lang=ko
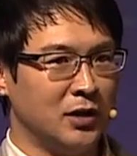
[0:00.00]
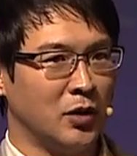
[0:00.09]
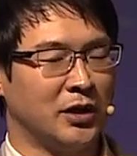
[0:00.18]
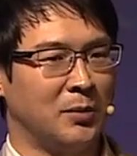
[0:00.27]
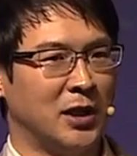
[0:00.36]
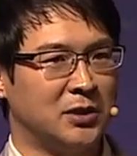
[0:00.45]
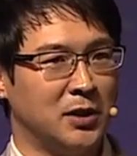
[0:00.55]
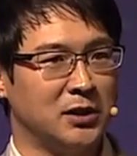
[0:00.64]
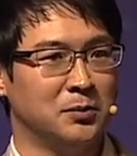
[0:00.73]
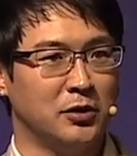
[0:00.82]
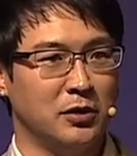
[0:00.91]
저한테
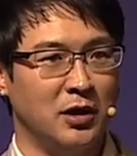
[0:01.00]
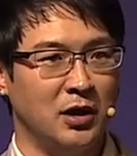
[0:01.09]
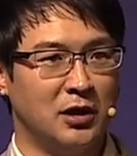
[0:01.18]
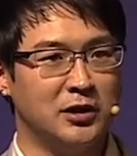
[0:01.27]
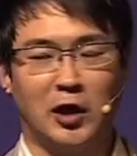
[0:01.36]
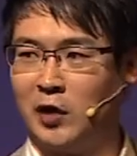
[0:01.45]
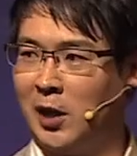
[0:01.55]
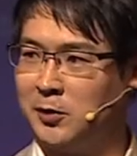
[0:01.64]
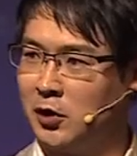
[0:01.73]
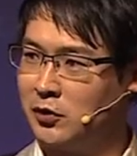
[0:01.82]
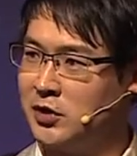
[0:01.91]
말씀하신 분들이 끝나고
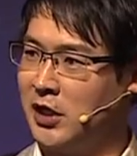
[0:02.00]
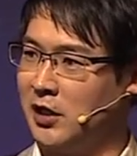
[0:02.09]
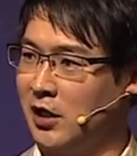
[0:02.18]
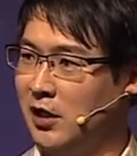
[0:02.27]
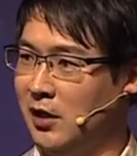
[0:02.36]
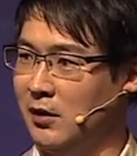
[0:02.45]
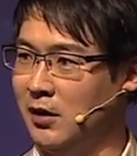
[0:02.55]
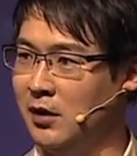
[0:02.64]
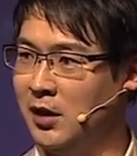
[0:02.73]
나가면서 어떤 이야기를 할까요?